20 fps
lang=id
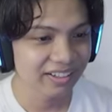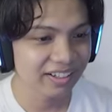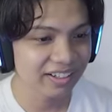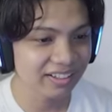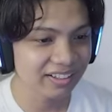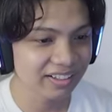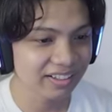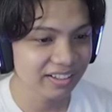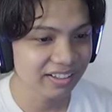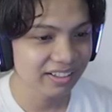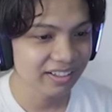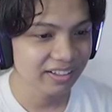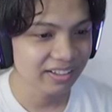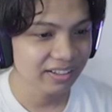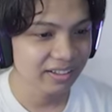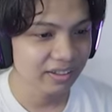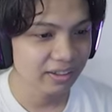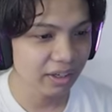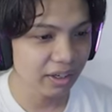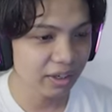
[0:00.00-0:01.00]
Nah, ini.
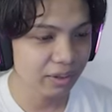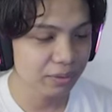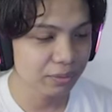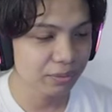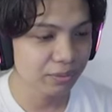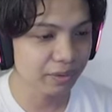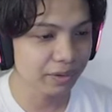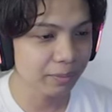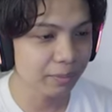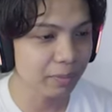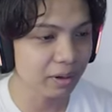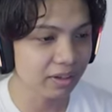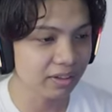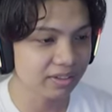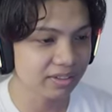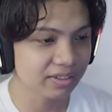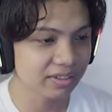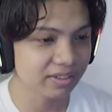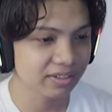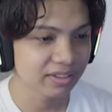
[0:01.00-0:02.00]
Hey, eh,
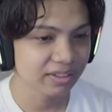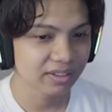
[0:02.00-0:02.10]
fireballs.